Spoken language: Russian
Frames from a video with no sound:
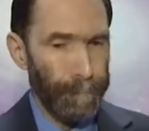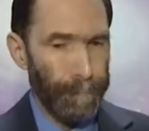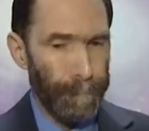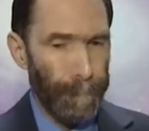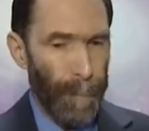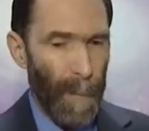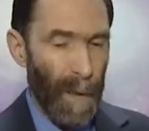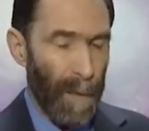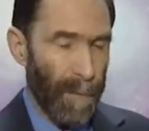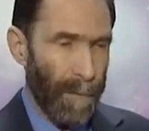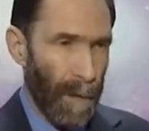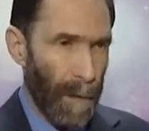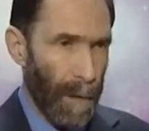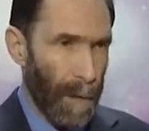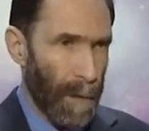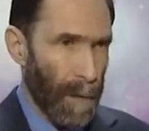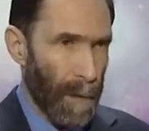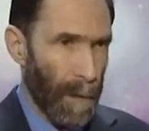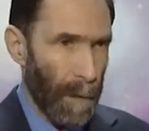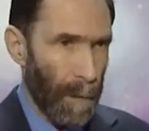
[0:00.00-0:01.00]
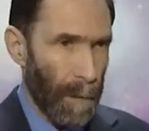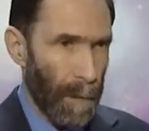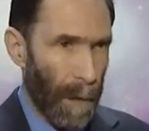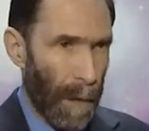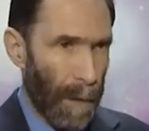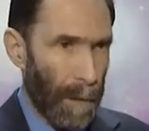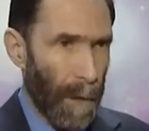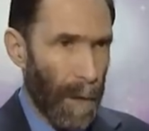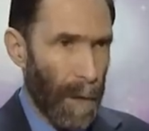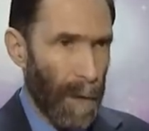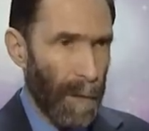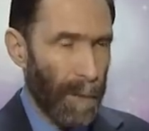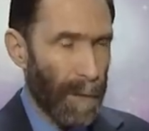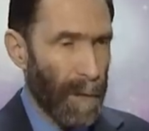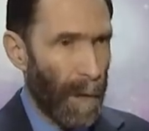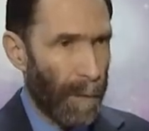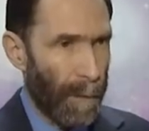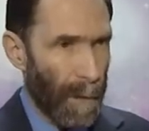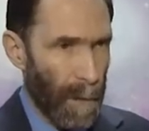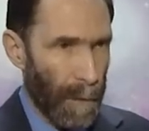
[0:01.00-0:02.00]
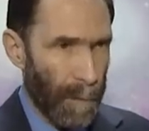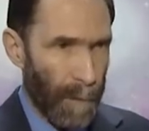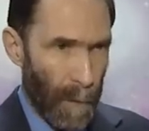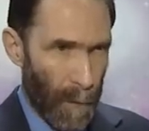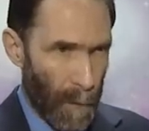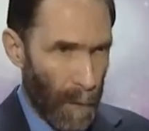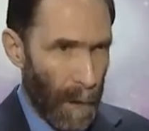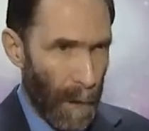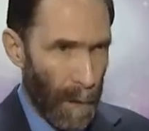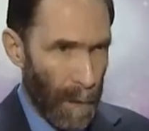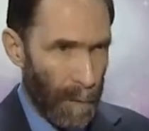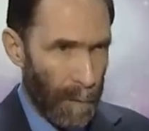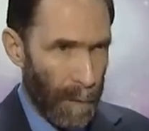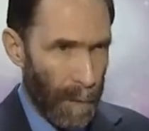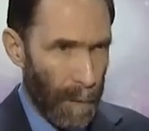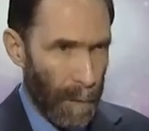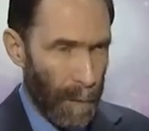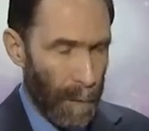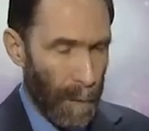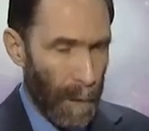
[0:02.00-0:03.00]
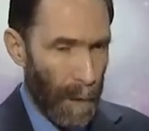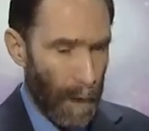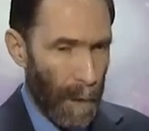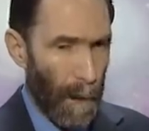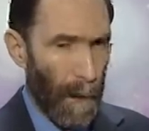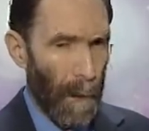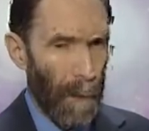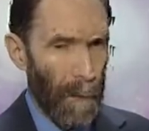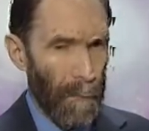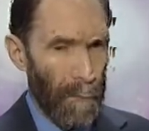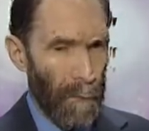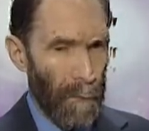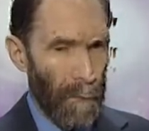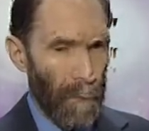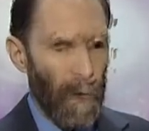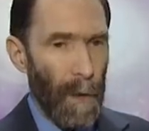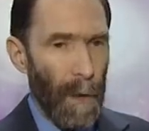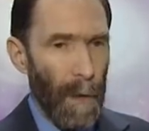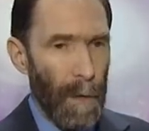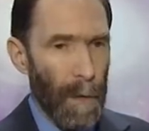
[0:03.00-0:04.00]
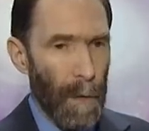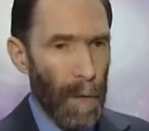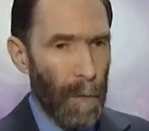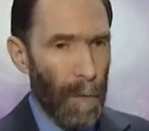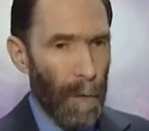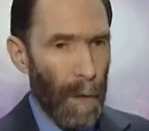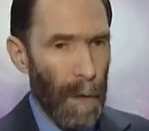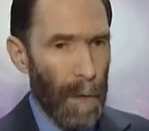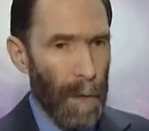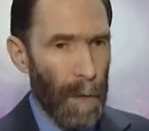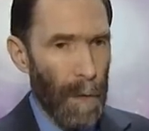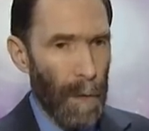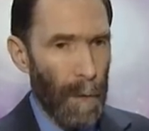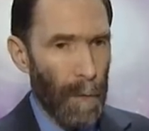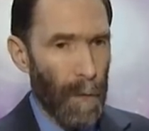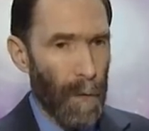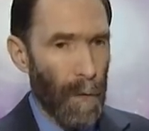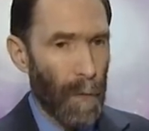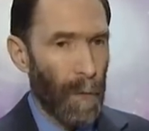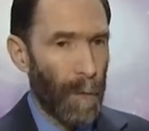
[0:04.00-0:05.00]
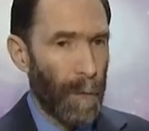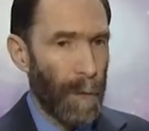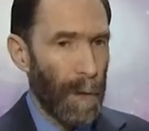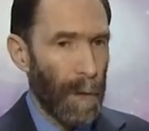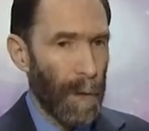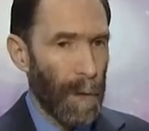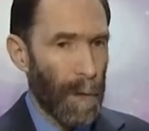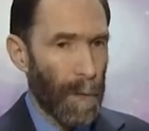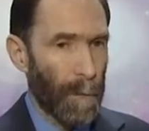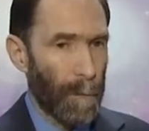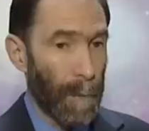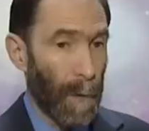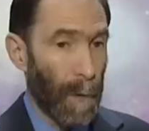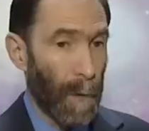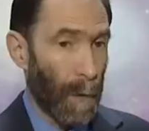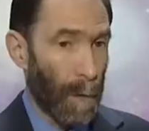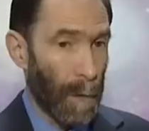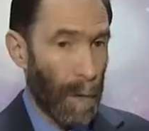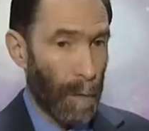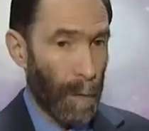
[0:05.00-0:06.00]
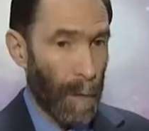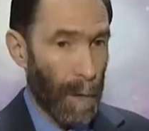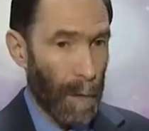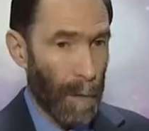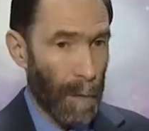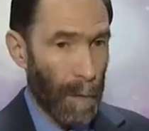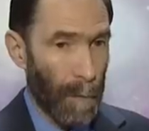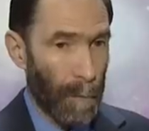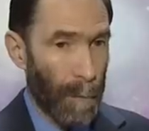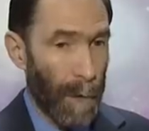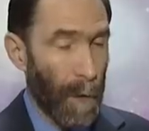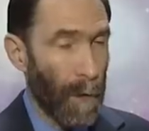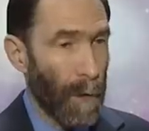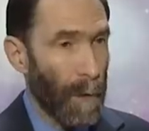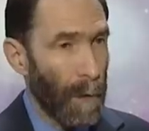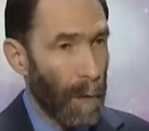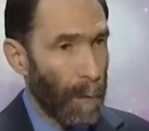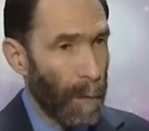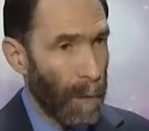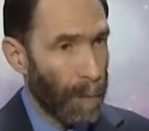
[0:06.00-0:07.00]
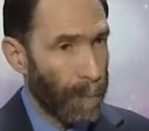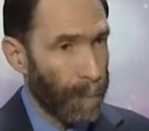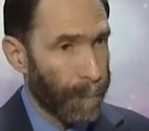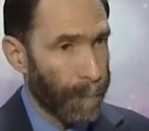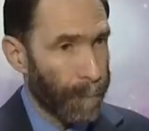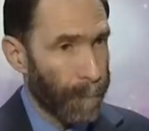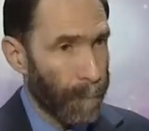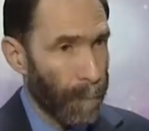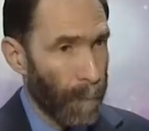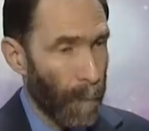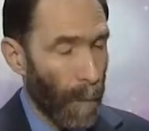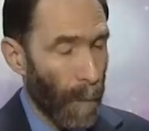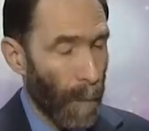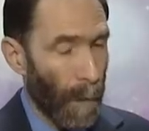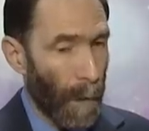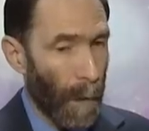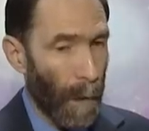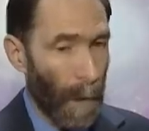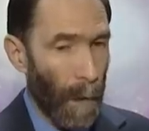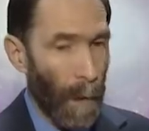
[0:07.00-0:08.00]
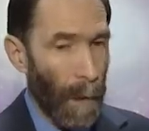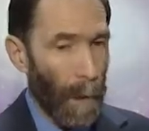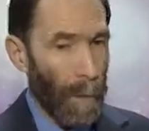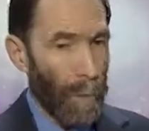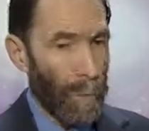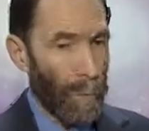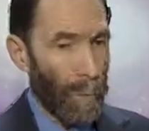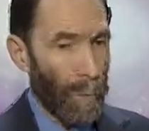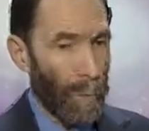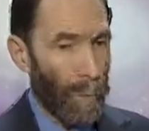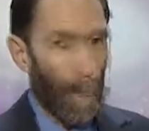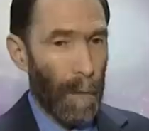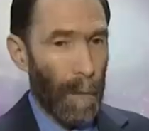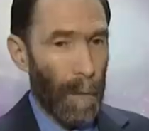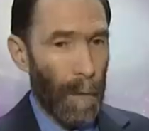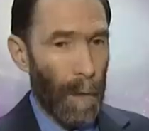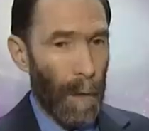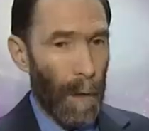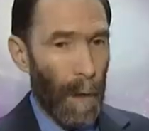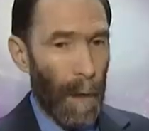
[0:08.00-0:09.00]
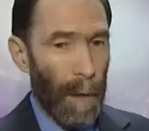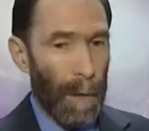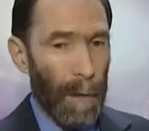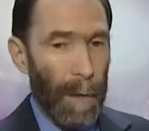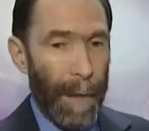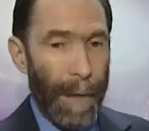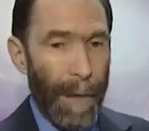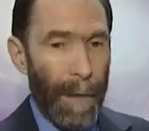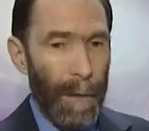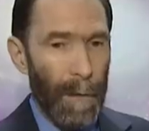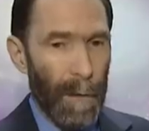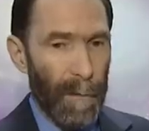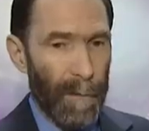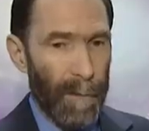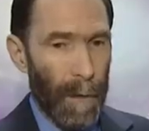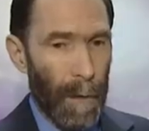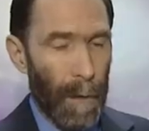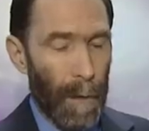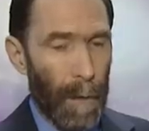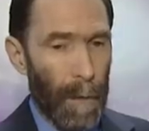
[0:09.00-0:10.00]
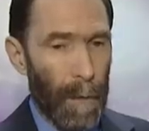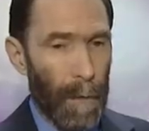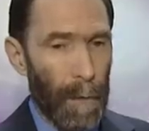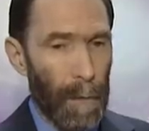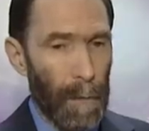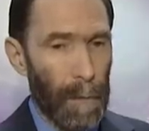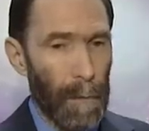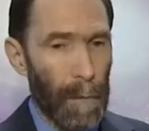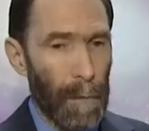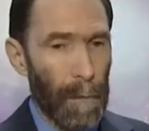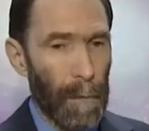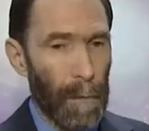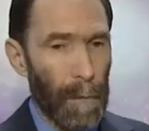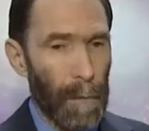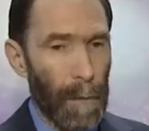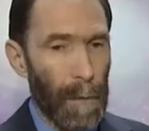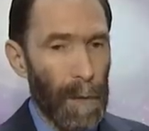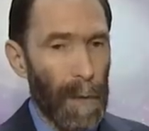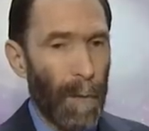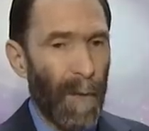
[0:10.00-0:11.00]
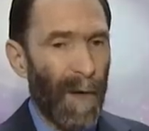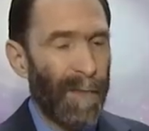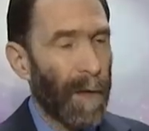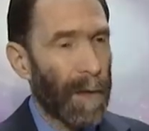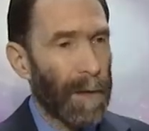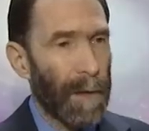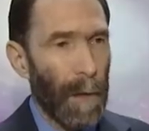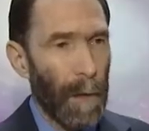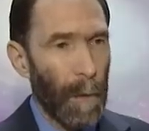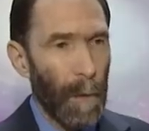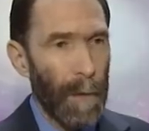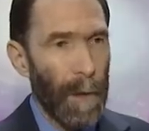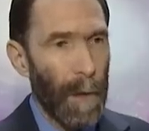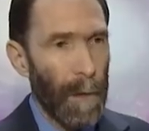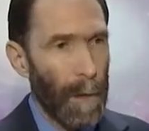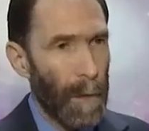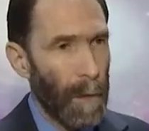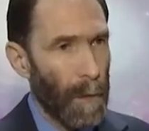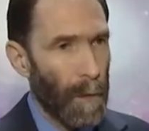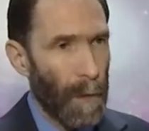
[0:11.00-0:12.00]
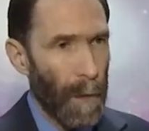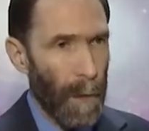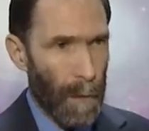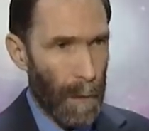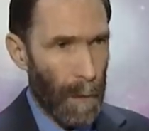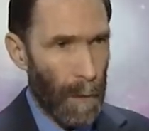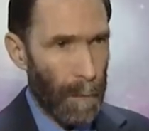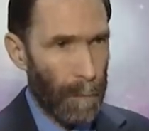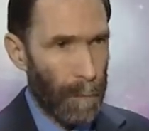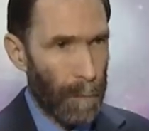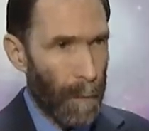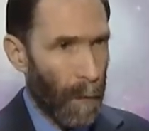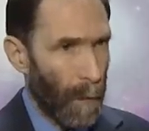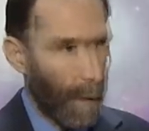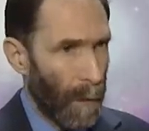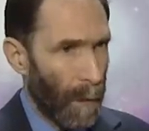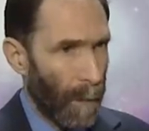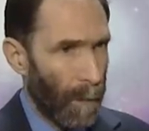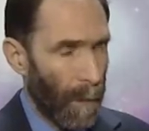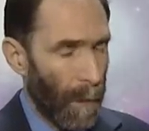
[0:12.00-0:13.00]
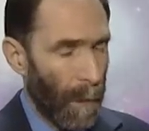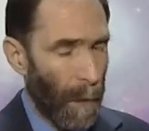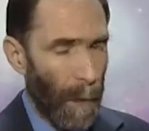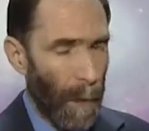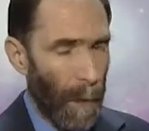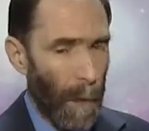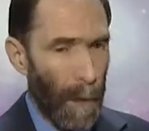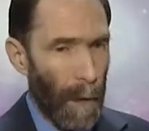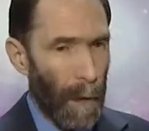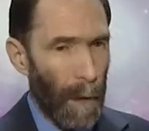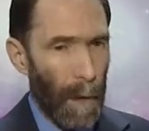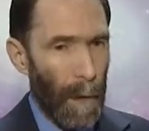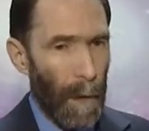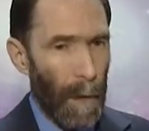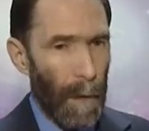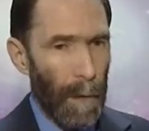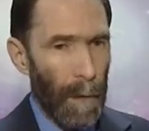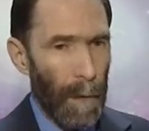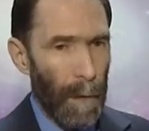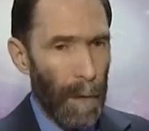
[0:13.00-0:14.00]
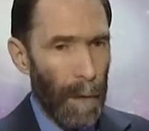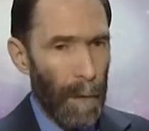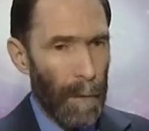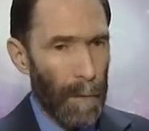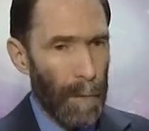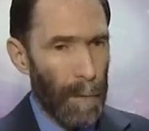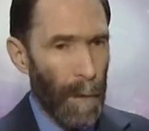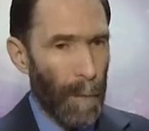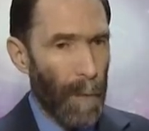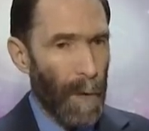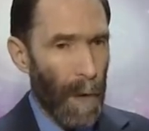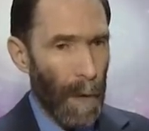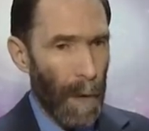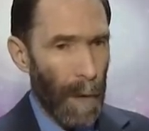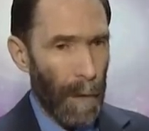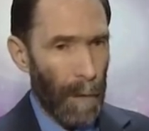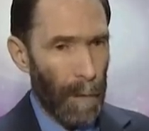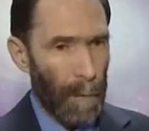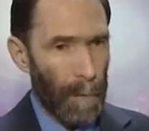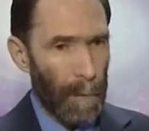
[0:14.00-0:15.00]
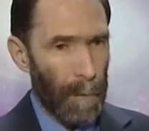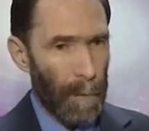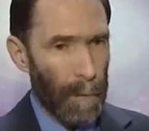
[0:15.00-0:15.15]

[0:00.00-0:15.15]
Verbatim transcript: первые лица тогдашнего советского государства. Сейчас ситуация усугубилась многими причинами, но от этого э, сама фактология не исчезла. Более того, она набирает